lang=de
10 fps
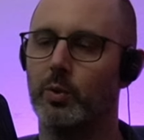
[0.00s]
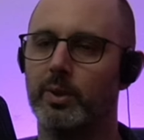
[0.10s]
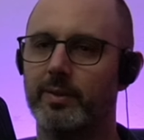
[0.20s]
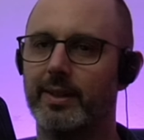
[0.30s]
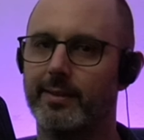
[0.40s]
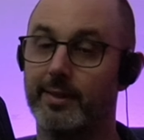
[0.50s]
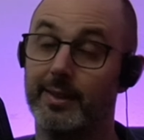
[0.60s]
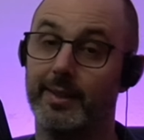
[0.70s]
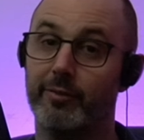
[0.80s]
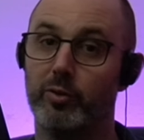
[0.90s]
unterwegs.
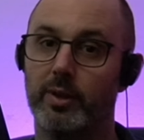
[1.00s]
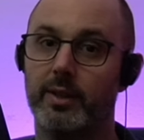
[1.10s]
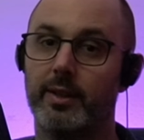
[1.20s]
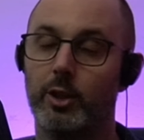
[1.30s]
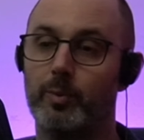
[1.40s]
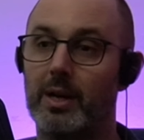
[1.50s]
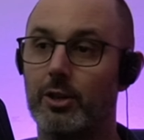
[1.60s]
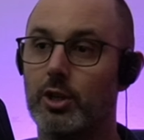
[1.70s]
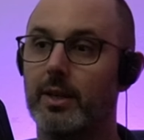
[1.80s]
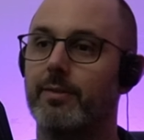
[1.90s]
Ne, ne, für ein
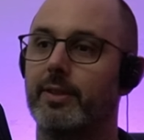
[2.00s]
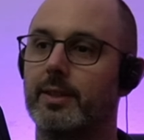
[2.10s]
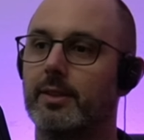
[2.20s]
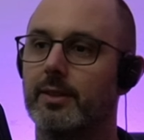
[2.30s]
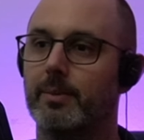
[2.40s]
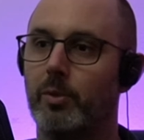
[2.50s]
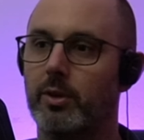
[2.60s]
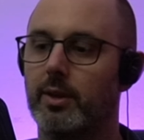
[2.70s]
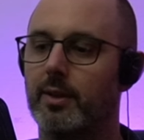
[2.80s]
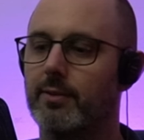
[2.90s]
normales Schlachtfeld
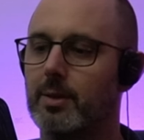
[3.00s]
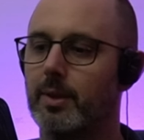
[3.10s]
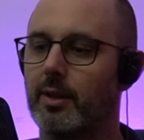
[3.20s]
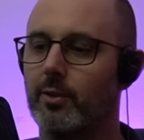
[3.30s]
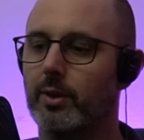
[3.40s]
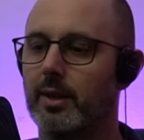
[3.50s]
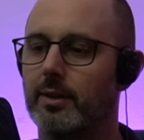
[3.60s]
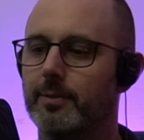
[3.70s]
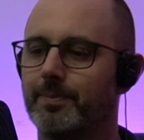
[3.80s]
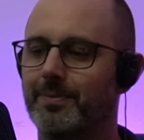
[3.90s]
möchte ich das lieber nicht so gerne.